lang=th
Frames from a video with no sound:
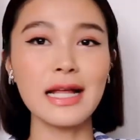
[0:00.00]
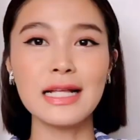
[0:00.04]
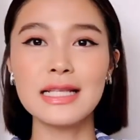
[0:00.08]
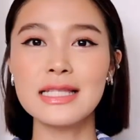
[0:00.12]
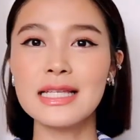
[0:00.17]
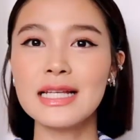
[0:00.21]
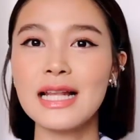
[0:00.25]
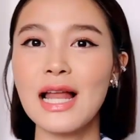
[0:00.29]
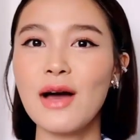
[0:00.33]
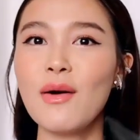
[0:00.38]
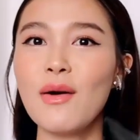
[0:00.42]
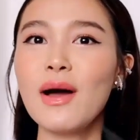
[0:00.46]
เนี่ยจ
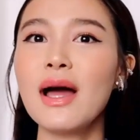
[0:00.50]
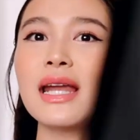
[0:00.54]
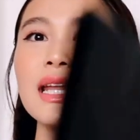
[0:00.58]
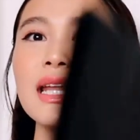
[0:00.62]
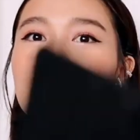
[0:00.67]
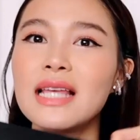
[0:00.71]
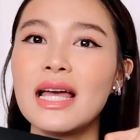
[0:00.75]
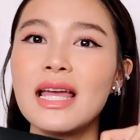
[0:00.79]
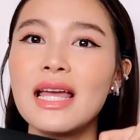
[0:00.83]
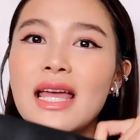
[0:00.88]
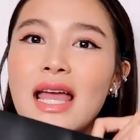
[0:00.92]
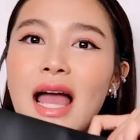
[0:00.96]
ริงๆแล้วว่าใน
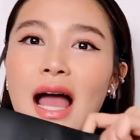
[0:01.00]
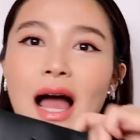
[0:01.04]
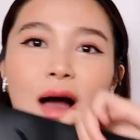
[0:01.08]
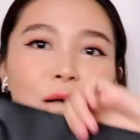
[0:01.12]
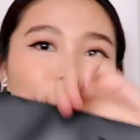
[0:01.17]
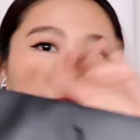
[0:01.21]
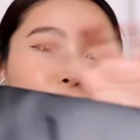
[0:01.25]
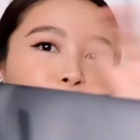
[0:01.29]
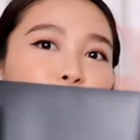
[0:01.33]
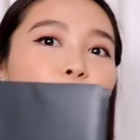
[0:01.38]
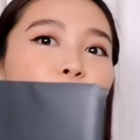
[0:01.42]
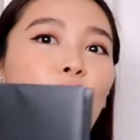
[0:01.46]
ใจอยาก
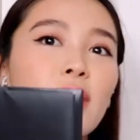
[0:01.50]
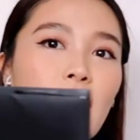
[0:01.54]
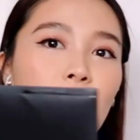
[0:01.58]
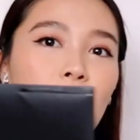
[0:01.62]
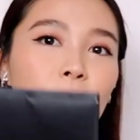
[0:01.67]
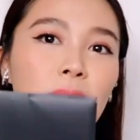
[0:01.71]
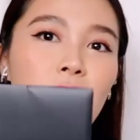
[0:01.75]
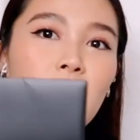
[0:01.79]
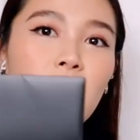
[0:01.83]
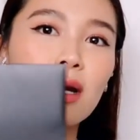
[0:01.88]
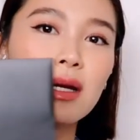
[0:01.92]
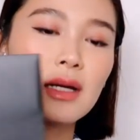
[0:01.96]
เอาตัวนี้
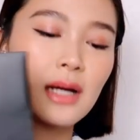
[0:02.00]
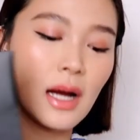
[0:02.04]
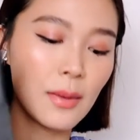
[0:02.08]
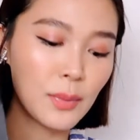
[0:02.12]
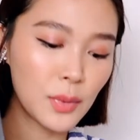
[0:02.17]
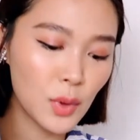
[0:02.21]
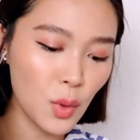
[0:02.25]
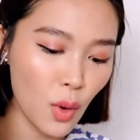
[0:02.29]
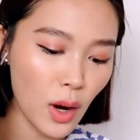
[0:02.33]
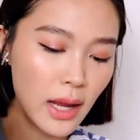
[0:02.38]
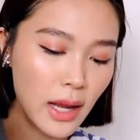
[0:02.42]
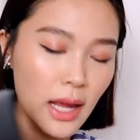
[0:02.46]
ไปเคลือบ
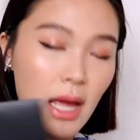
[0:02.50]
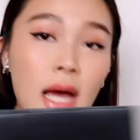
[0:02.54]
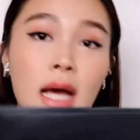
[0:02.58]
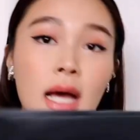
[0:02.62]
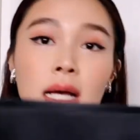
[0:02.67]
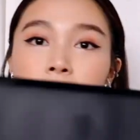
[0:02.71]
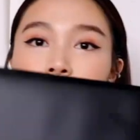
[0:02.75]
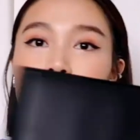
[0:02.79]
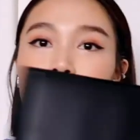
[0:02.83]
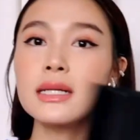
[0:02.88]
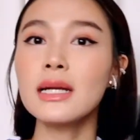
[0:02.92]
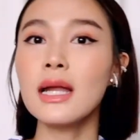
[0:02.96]
ด้วย
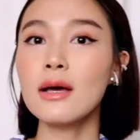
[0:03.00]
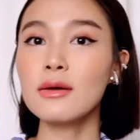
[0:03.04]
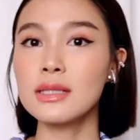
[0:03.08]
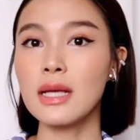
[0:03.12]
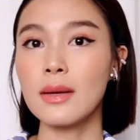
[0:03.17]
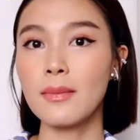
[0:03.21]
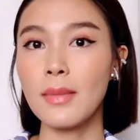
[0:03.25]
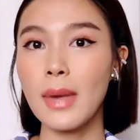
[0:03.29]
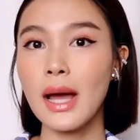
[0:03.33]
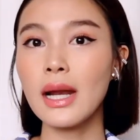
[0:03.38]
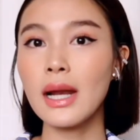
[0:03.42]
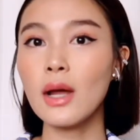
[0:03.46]
ซึ่งเรา
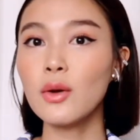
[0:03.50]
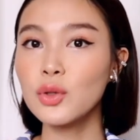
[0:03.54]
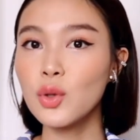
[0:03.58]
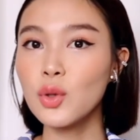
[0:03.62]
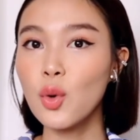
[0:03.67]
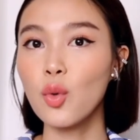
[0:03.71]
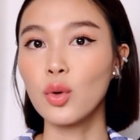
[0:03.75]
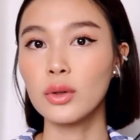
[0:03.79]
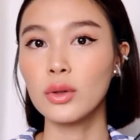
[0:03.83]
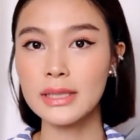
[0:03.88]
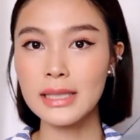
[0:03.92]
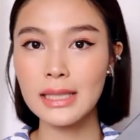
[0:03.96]
สามารถเอา
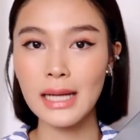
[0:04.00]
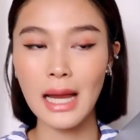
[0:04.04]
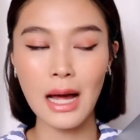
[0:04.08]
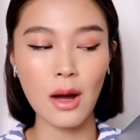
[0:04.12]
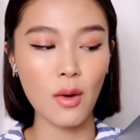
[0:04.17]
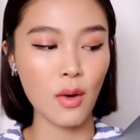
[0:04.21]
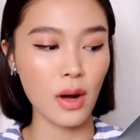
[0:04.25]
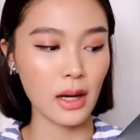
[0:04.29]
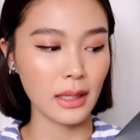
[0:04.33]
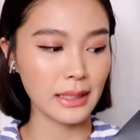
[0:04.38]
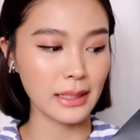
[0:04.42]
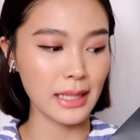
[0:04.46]
ถุงที่เรา
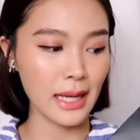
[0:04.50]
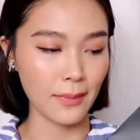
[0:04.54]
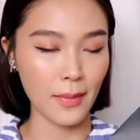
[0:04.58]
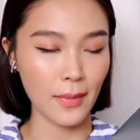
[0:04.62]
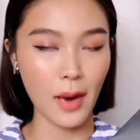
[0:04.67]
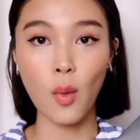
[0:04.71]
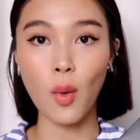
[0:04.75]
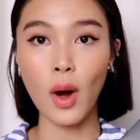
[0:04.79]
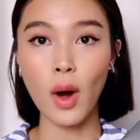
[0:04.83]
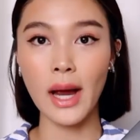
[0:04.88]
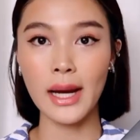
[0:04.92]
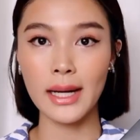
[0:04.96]
อะเก็บ
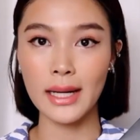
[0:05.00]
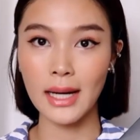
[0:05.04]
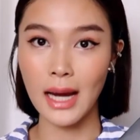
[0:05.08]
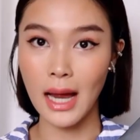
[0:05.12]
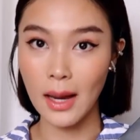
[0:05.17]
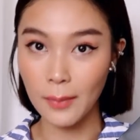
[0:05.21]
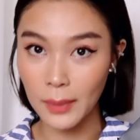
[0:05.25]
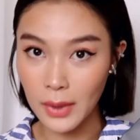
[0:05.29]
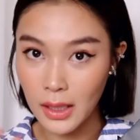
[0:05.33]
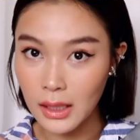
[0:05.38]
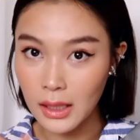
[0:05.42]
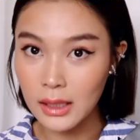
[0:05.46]
เอาไว้นะ
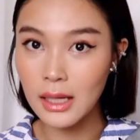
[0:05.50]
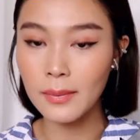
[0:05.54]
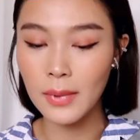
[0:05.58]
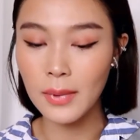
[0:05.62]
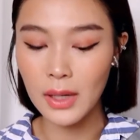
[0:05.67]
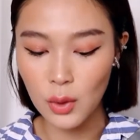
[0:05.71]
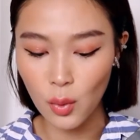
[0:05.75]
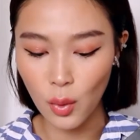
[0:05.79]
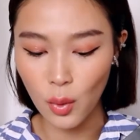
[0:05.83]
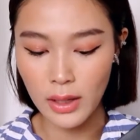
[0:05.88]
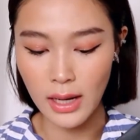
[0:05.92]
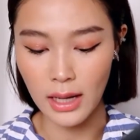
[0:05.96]
คะ ไปเคลือบ
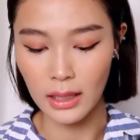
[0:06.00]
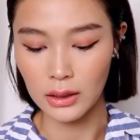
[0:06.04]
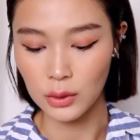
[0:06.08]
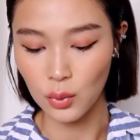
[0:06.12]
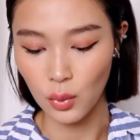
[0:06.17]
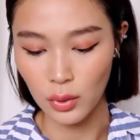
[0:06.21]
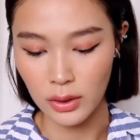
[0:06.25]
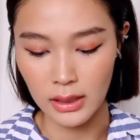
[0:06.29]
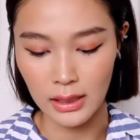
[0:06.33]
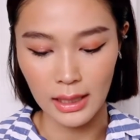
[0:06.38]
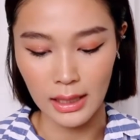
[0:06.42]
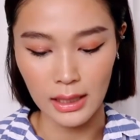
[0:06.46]
ได้ด้วยอย่างตั
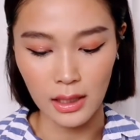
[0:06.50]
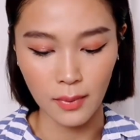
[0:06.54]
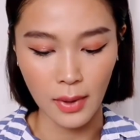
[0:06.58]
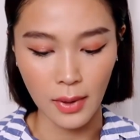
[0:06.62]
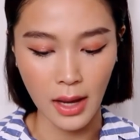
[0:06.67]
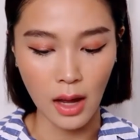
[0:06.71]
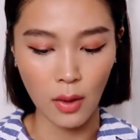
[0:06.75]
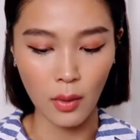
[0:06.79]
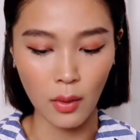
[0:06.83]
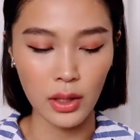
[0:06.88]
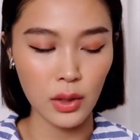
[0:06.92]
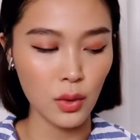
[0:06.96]
วนี้นะ เดี๋ยวแพ
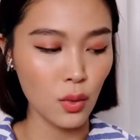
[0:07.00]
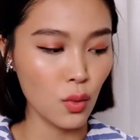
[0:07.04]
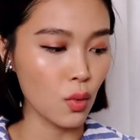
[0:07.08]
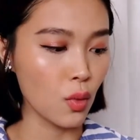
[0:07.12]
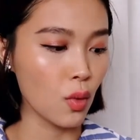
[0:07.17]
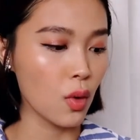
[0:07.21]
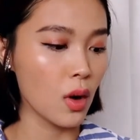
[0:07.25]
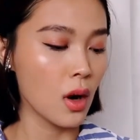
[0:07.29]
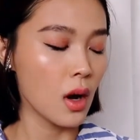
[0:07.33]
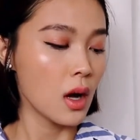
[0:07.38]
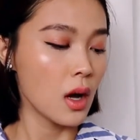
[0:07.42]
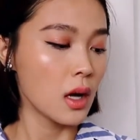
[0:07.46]
รเอาให้ดู
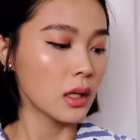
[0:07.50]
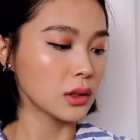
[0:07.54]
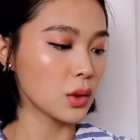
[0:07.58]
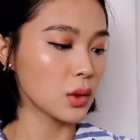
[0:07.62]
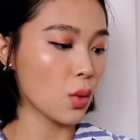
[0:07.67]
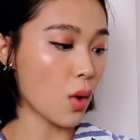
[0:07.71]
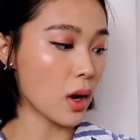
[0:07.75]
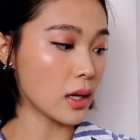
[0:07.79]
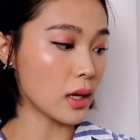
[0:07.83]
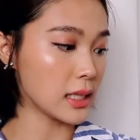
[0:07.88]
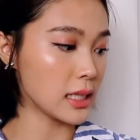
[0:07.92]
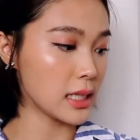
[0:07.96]

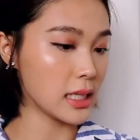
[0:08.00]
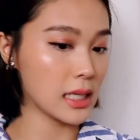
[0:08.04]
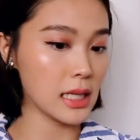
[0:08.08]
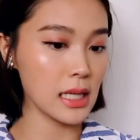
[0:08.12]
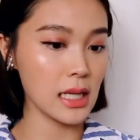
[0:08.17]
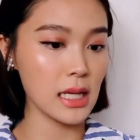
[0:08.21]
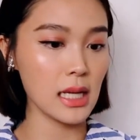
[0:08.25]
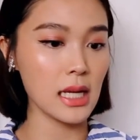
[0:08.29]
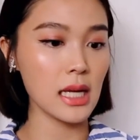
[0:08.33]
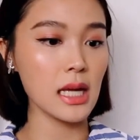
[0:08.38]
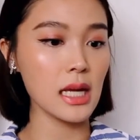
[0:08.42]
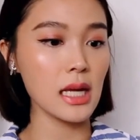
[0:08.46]
ตัว
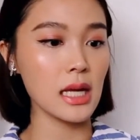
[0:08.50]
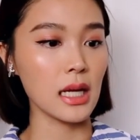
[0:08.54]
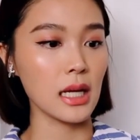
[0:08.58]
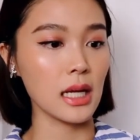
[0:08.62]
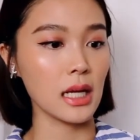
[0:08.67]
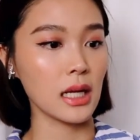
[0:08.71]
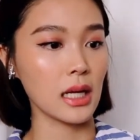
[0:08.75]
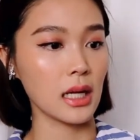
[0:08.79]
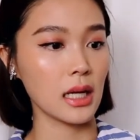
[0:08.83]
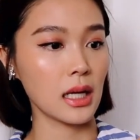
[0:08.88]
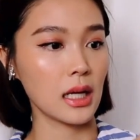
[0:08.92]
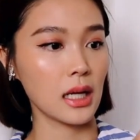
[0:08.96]
นี้
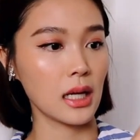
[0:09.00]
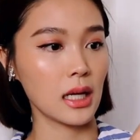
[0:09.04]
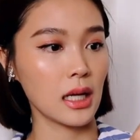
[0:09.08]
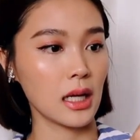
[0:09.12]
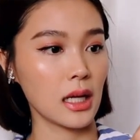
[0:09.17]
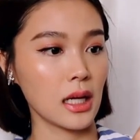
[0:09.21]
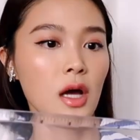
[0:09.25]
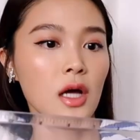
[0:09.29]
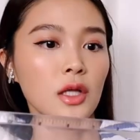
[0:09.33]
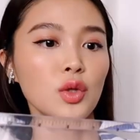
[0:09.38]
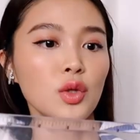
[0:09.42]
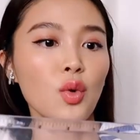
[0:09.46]

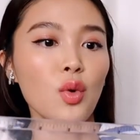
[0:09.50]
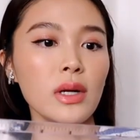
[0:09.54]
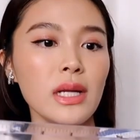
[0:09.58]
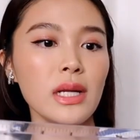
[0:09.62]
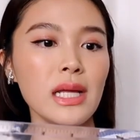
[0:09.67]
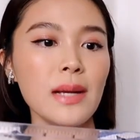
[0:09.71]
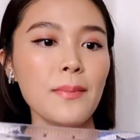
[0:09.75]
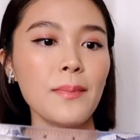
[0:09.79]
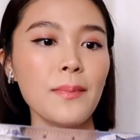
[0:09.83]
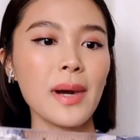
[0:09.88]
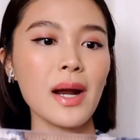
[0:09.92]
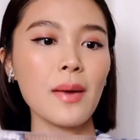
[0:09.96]
ตัว
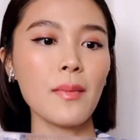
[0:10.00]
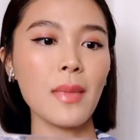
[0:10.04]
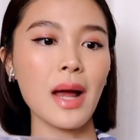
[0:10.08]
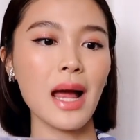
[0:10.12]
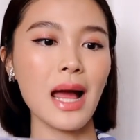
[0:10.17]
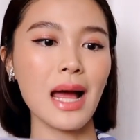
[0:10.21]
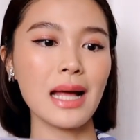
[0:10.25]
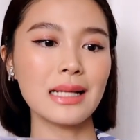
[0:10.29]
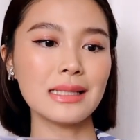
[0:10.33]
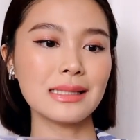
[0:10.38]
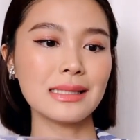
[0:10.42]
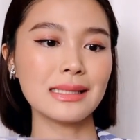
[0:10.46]
นี้ประ
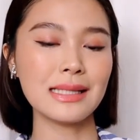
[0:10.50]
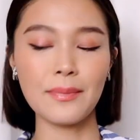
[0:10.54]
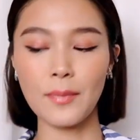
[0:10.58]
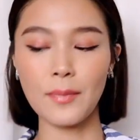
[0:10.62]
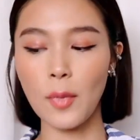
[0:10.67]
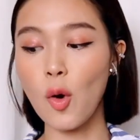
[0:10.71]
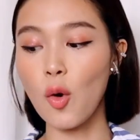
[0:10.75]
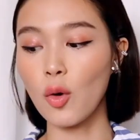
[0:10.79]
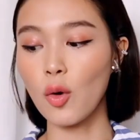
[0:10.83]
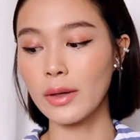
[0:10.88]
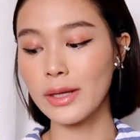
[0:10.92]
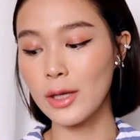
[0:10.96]
มาณ
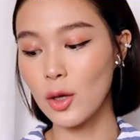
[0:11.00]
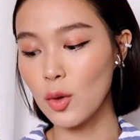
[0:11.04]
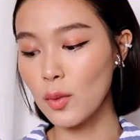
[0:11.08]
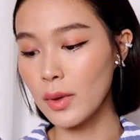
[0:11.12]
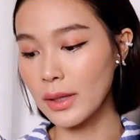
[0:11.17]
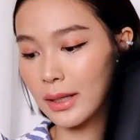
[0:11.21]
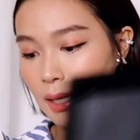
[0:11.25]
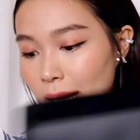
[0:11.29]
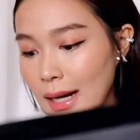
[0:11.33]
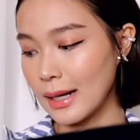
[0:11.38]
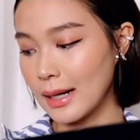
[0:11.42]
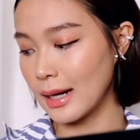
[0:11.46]
16 นิ้วเห
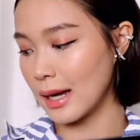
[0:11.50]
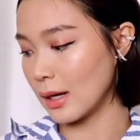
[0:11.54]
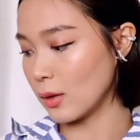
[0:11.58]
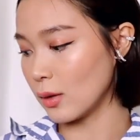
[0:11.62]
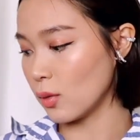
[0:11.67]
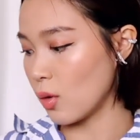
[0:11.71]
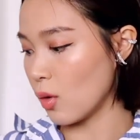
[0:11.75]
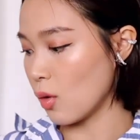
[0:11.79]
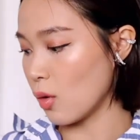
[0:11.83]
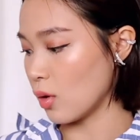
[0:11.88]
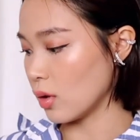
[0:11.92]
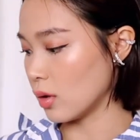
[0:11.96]
มือนกันนะคะ
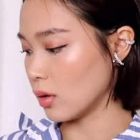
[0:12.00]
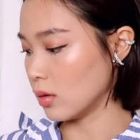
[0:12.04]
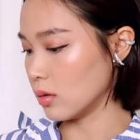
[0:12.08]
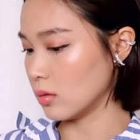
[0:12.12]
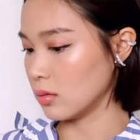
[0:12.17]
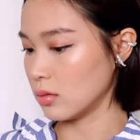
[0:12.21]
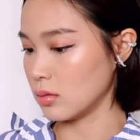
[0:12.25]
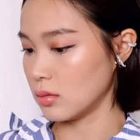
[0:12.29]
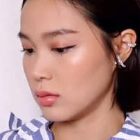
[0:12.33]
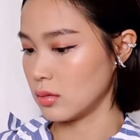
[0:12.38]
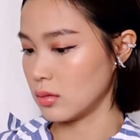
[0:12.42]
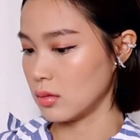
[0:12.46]
ทุกคน
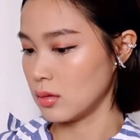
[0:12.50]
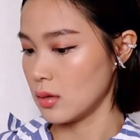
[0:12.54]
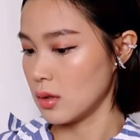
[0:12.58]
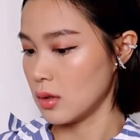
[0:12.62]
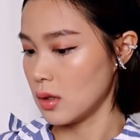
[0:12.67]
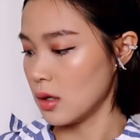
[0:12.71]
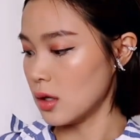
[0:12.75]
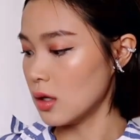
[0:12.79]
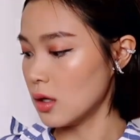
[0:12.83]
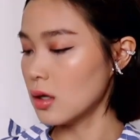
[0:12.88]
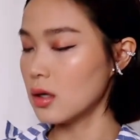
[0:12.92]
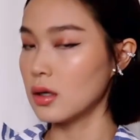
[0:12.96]

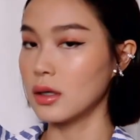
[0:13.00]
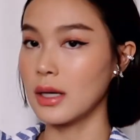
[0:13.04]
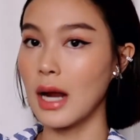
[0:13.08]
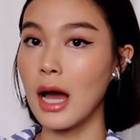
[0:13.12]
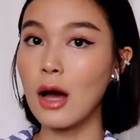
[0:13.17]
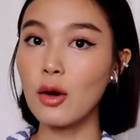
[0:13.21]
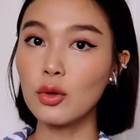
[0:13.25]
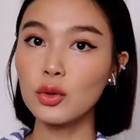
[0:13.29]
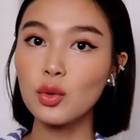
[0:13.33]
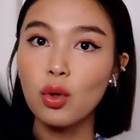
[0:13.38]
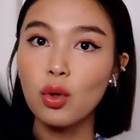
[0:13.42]
เออ เท่า